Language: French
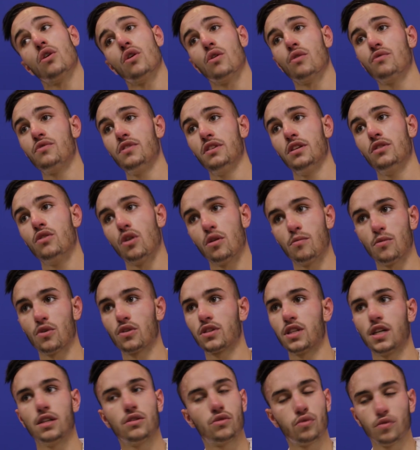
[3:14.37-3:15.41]
l'envie, dans le
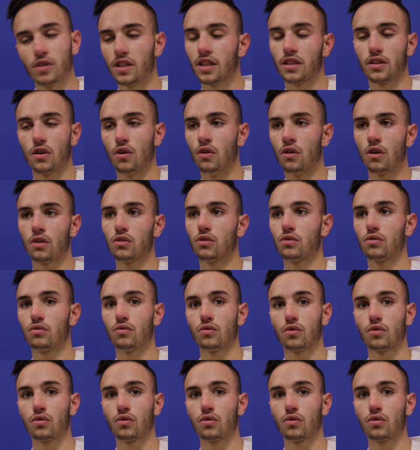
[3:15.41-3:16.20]
mental, tout était en ordre.